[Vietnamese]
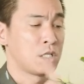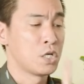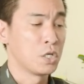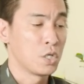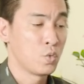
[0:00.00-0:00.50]

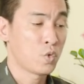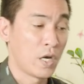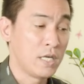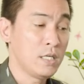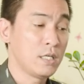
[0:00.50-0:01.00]
trường lưu
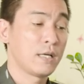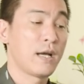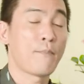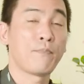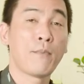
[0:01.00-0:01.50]
thủy
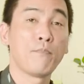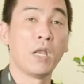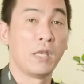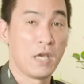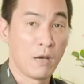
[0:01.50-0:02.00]
gặp năm
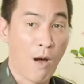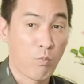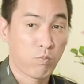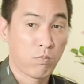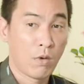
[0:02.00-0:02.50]
bình địa
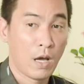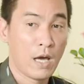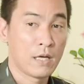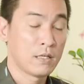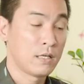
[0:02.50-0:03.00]
mộc
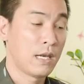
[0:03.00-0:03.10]
à,